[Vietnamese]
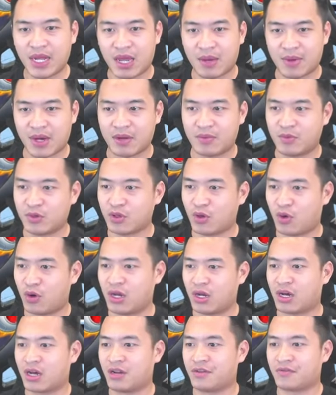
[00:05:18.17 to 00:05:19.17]
em ạ. Mỗi tội
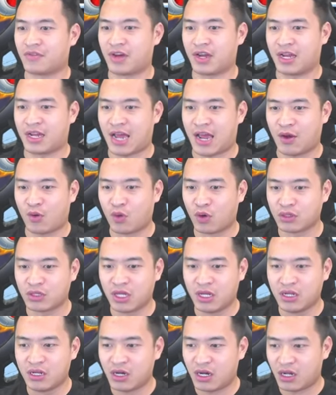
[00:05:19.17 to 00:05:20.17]
là cần phải cày quốc
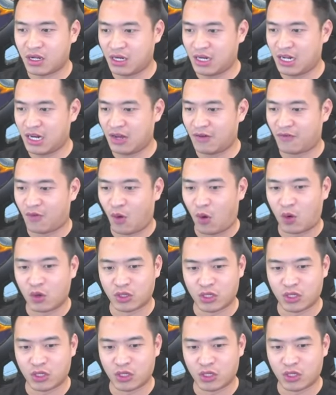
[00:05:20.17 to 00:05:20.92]
tí nữa, lên level thì